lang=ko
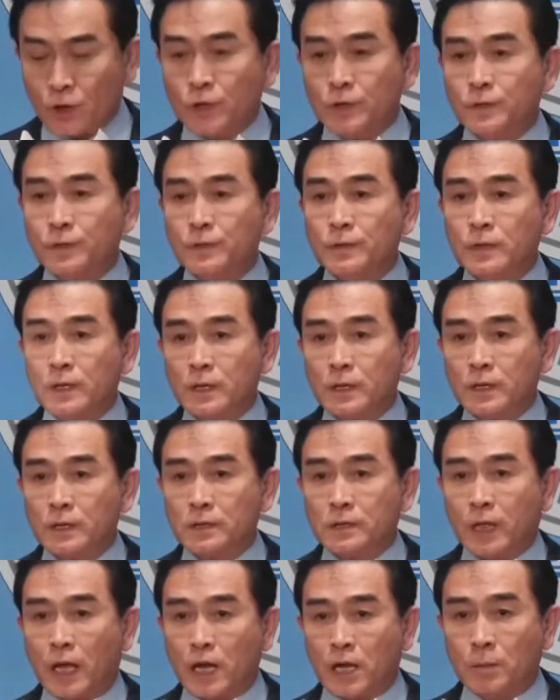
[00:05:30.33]
저는
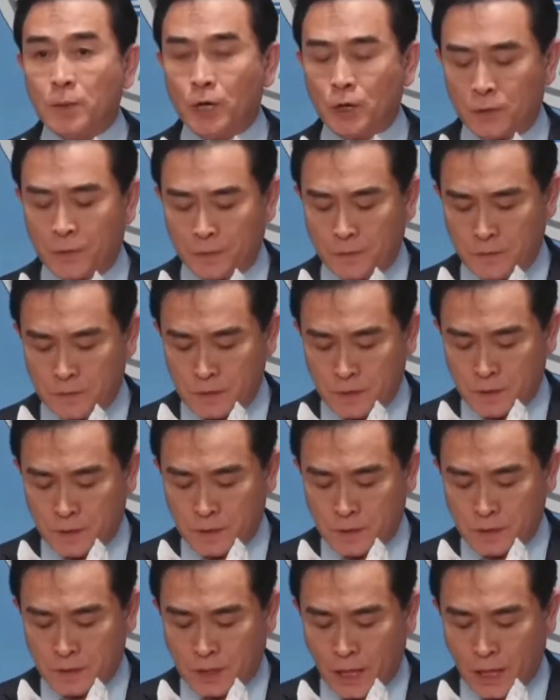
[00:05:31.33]
때리면